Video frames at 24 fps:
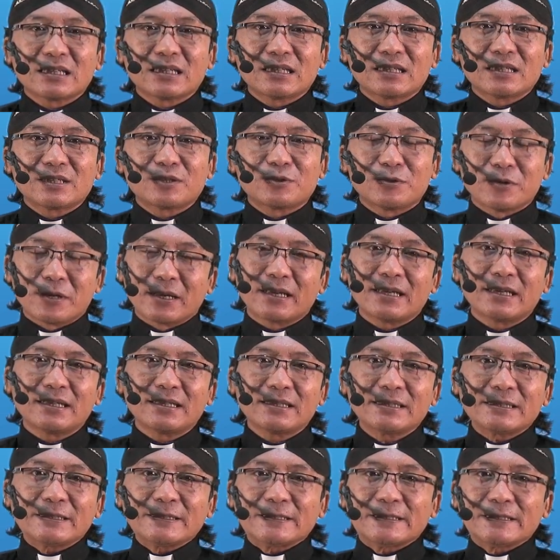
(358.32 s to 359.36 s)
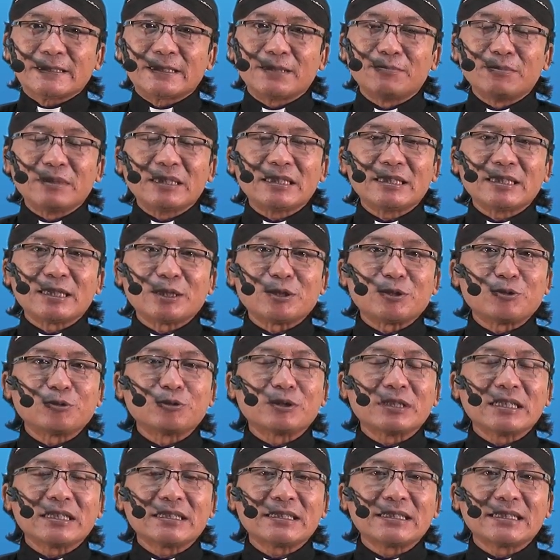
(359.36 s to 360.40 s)
Saudara, demikian
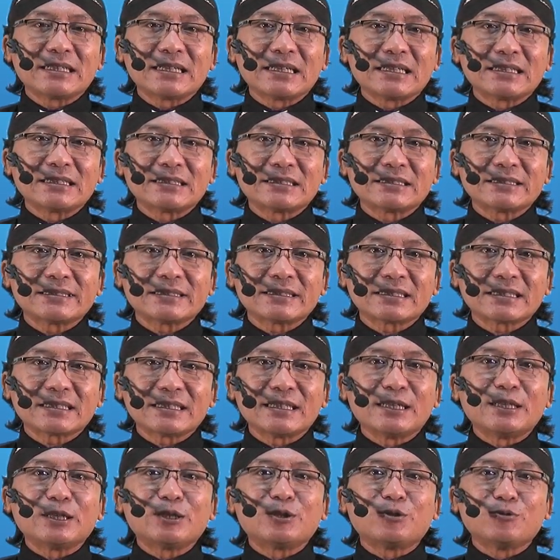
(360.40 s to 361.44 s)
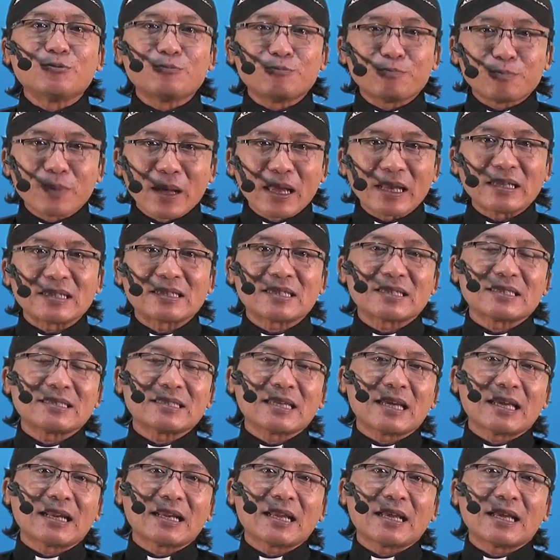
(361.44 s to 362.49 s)
juga dengan kehidupan
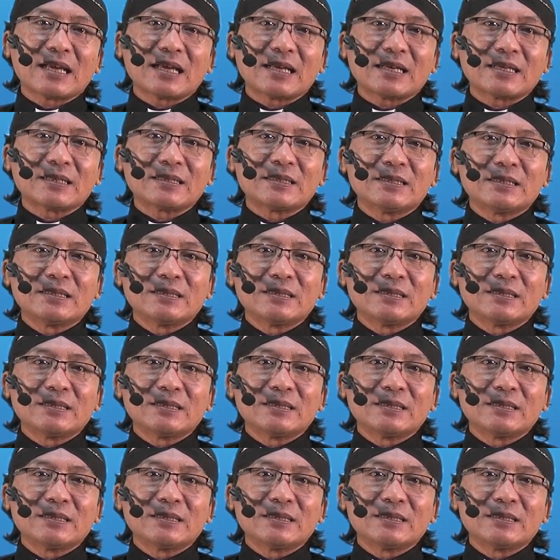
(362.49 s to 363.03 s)
secara